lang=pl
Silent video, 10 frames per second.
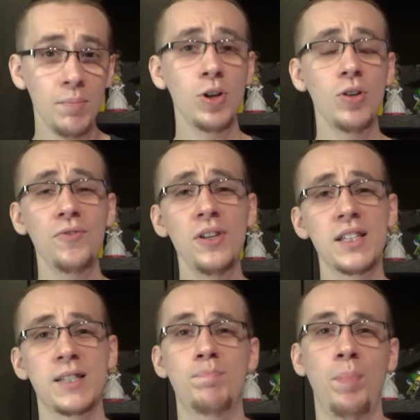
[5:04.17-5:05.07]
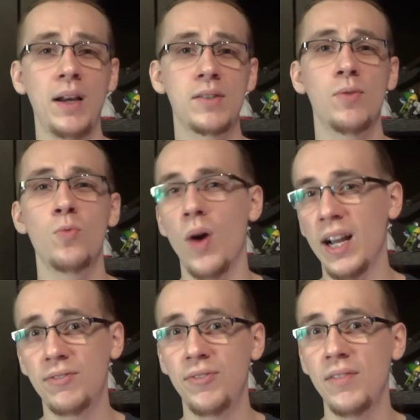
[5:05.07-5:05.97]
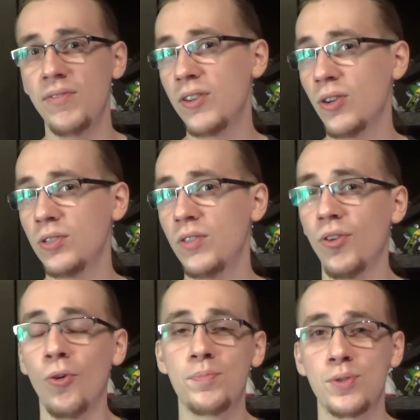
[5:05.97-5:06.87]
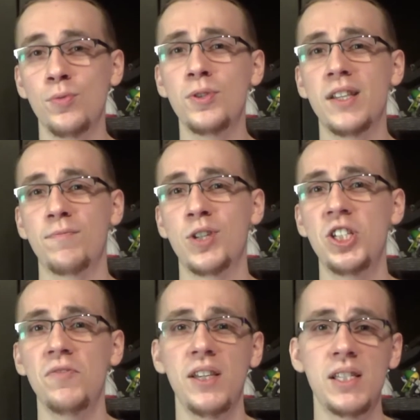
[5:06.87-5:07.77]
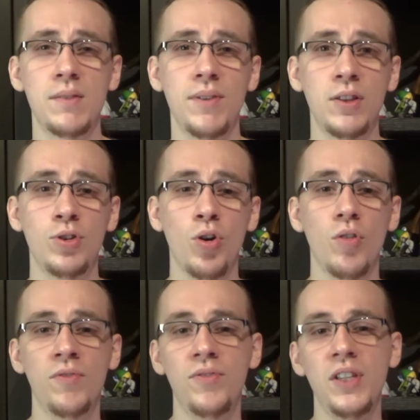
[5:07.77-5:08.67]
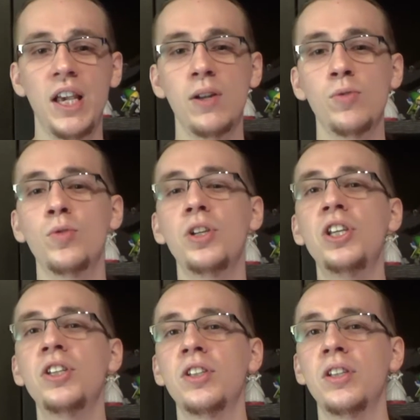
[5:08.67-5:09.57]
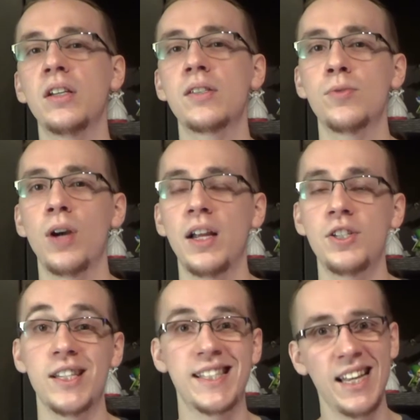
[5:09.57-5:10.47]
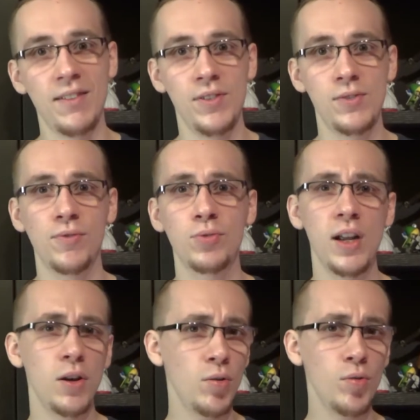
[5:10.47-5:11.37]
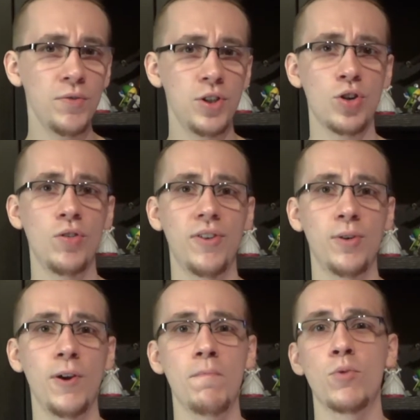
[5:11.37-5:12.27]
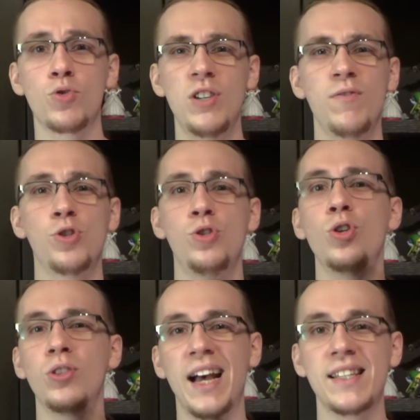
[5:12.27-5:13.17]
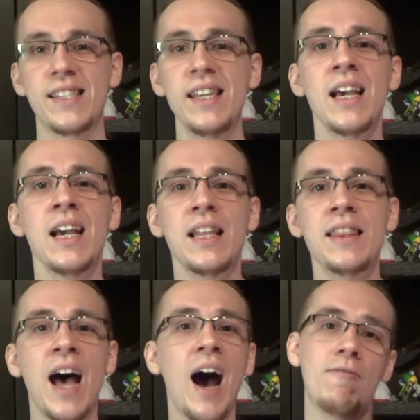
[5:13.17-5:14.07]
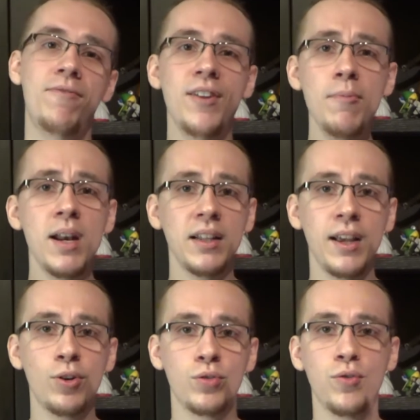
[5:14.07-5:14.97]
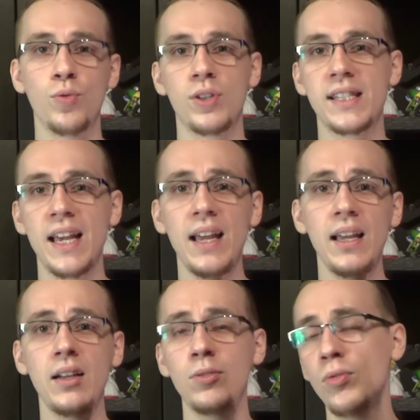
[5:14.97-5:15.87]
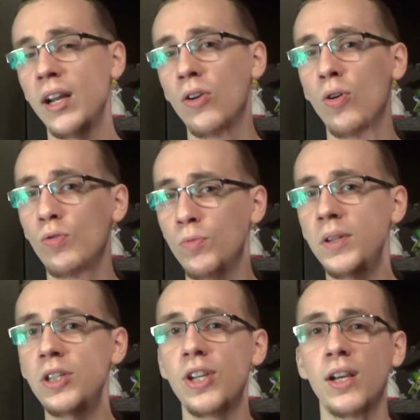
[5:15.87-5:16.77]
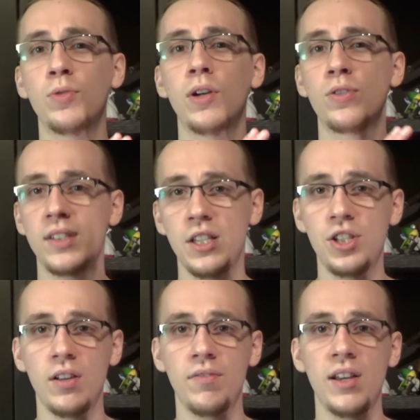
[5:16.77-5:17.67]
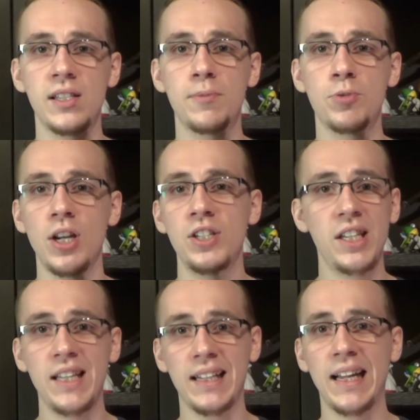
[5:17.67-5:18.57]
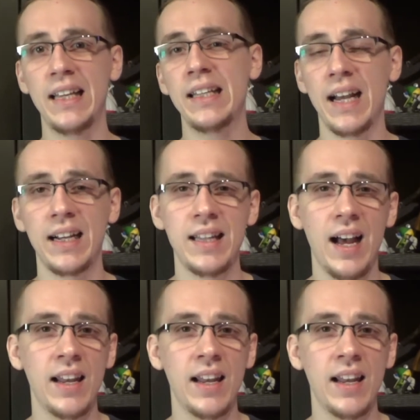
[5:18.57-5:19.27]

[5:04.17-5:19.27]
Kofi jest bardzo łatwy i wygodny w obsłudze, w przeciwieństwie do wielu innych, słuchajcie, serwisów, które również oferują możliwość dotacji na wybranego twórcę, którego lubicie, którego chcecie wesprzeć itd., itd.